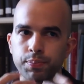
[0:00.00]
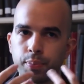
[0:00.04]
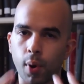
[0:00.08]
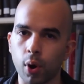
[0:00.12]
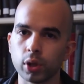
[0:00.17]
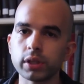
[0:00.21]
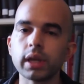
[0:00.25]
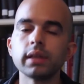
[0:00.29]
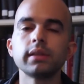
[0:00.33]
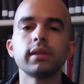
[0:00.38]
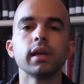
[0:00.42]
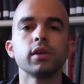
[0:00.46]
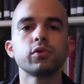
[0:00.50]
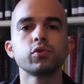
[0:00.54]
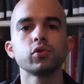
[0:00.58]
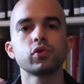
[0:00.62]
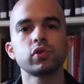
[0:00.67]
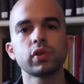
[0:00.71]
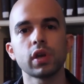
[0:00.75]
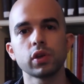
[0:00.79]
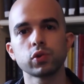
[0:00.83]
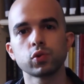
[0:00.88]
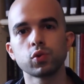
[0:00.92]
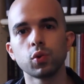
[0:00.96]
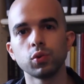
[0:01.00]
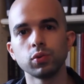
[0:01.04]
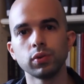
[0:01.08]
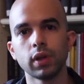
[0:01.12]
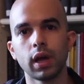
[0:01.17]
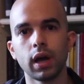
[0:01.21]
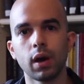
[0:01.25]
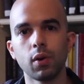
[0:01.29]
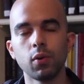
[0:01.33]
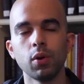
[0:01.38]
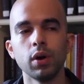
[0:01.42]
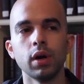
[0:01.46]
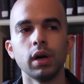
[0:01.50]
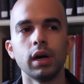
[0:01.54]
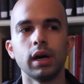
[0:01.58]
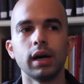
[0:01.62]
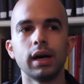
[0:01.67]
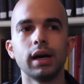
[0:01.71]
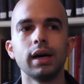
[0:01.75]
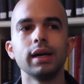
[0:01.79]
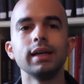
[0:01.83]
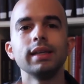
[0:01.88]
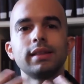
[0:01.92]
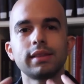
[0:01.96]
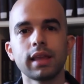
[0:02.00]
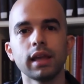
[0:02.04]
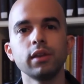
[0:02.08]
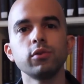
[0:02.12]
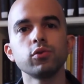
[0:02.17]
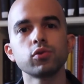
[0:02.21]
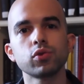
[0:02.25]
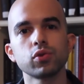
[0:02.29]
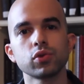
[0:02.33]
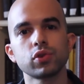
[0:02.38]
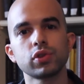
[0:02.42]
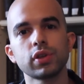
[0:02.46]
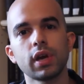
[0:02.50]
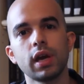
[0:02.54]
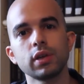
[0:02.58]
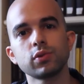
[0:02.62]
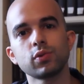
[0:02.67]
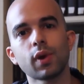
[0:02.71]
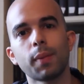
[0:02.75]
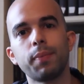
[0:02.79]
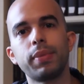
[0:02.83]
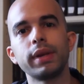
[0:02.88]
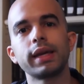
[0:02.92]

podem ter sucesso ou não, uh, e tendo sucesso,